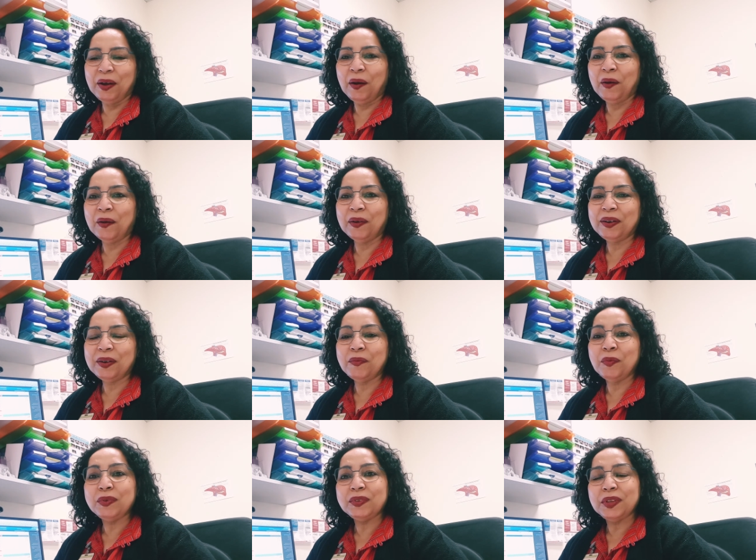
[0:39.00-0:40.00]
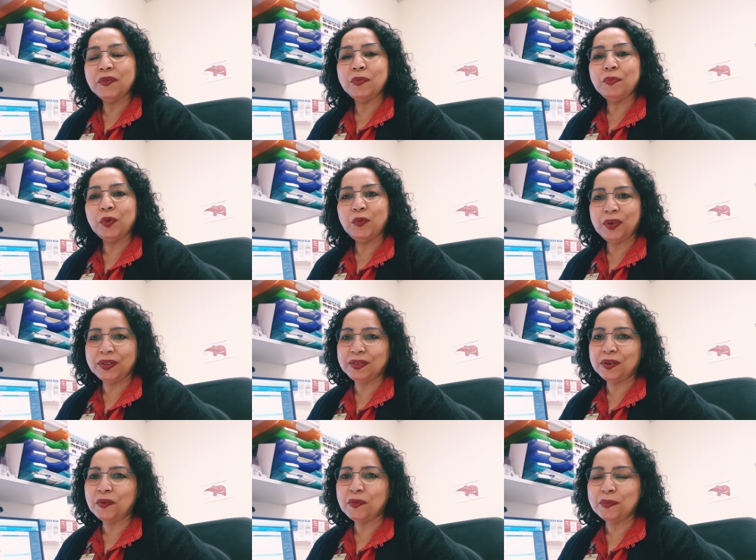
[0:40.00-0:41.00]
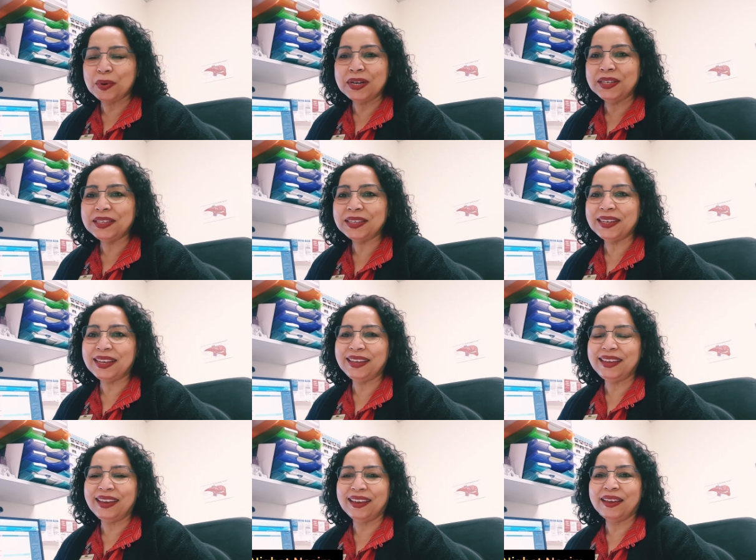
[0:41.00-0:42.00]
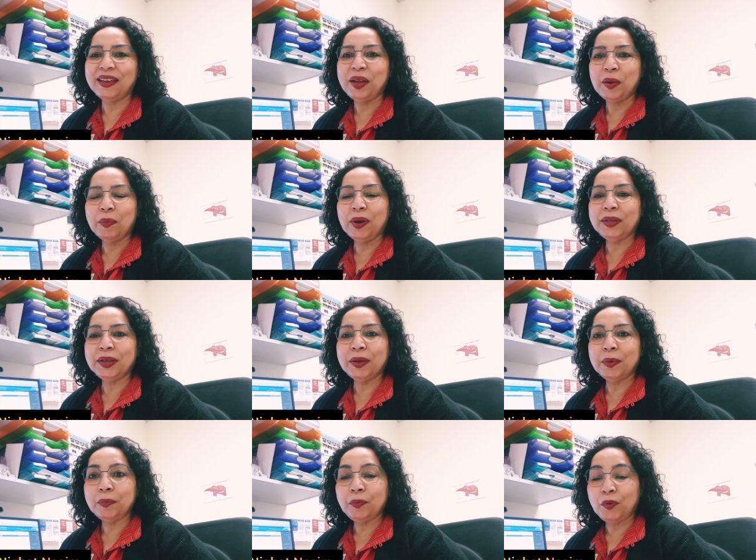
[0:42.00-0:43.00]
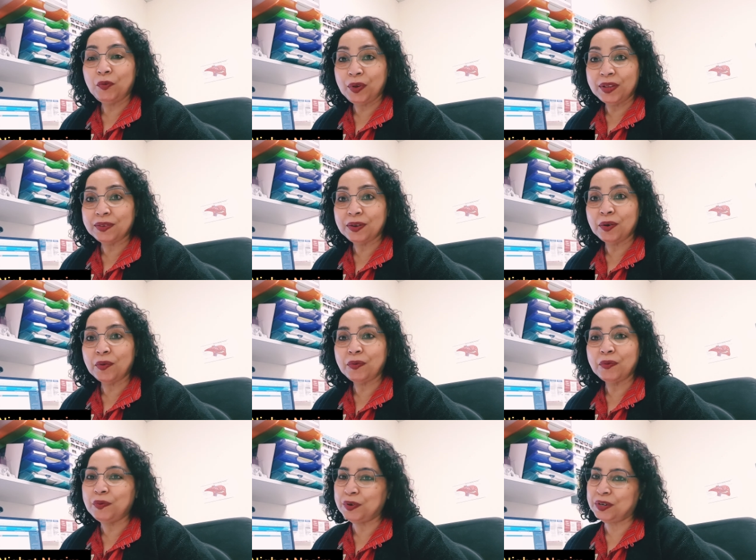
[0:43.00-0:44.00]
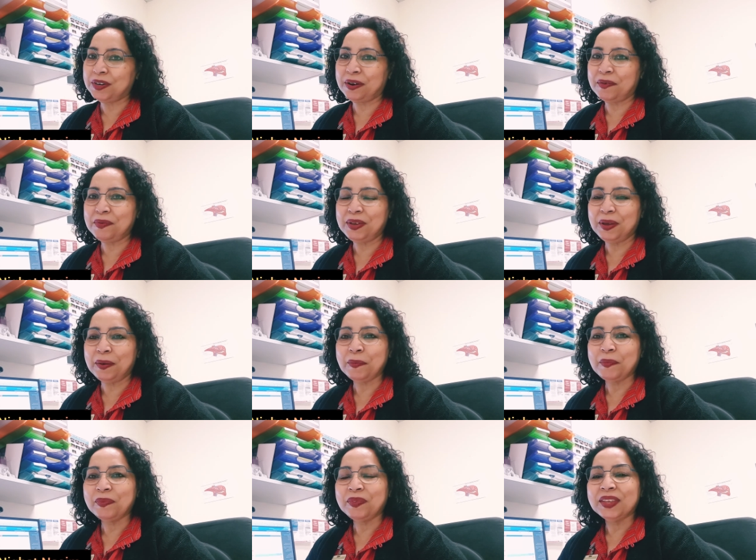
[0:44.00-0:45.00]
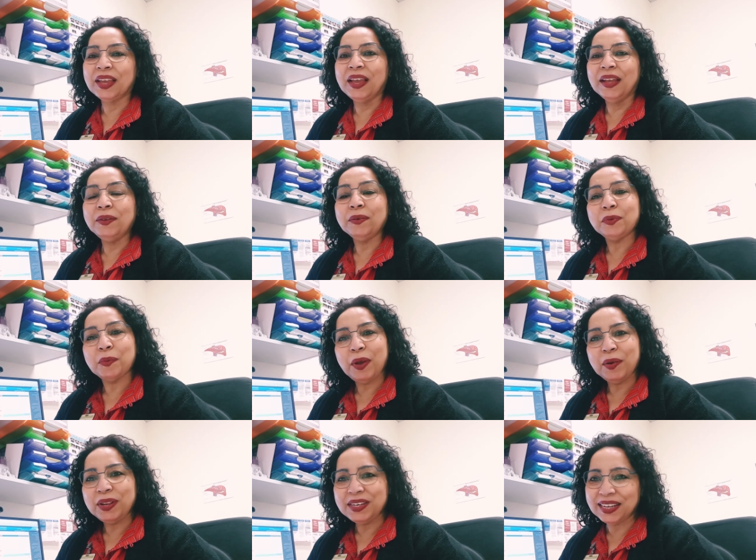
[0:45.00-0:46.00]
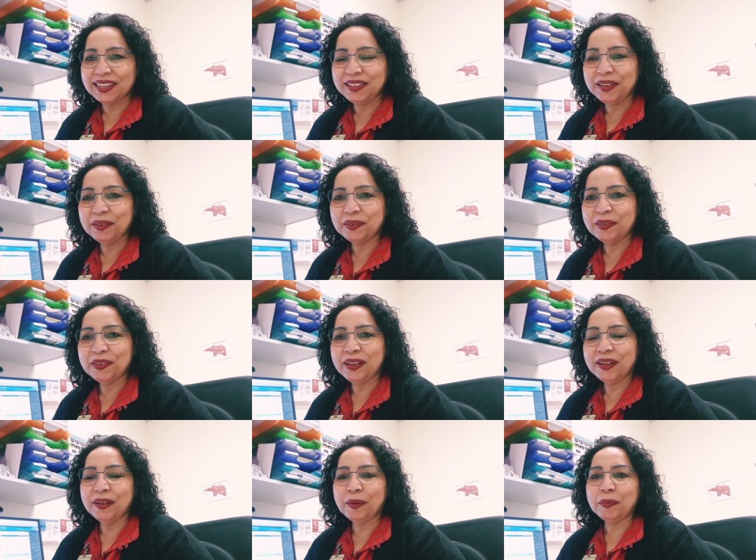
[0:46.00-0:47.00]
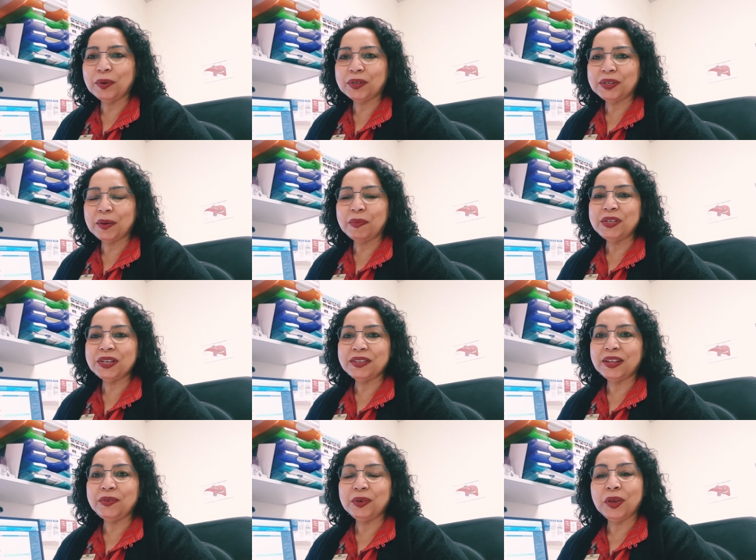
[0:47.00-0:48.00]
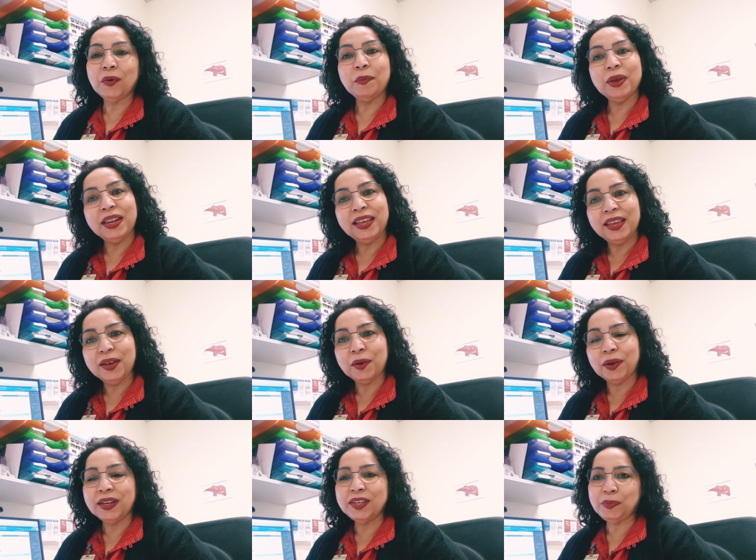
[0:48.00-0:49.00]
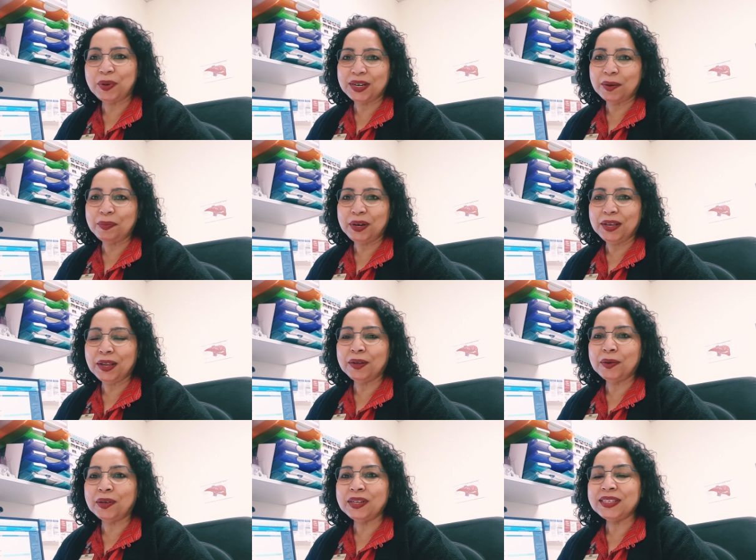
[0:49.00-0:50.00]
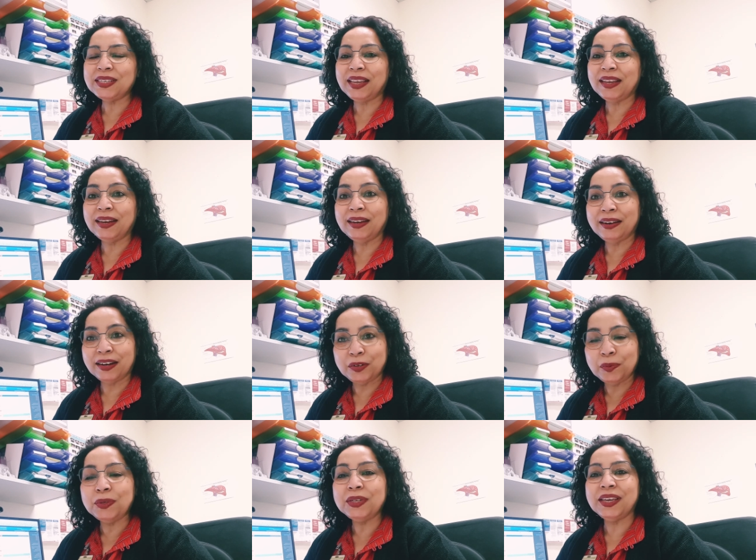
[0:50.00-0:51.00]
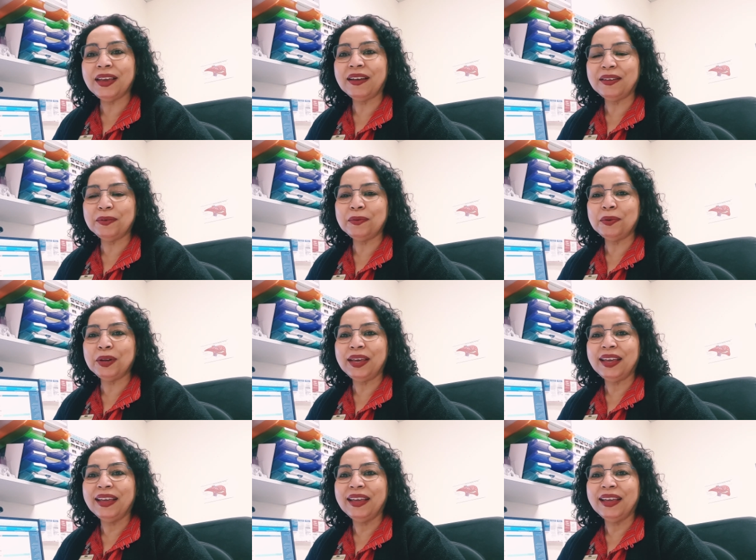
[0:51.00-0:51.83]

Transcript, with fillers: और वो सिर्फ प्रोफेसर ऑफ मेडिसिन नहीं हैं बल्कि प्रोफेसर ऑफ फोटोग्राफी हैं दोस्तों मैं उन्हें जानती हूँ डॉक्टर आमिर शहजाद चूँकि वो मेरे ही कॉलेज पंजाब मेडिकल कॉलेज से ग्रेजुएट किया है उन्होंने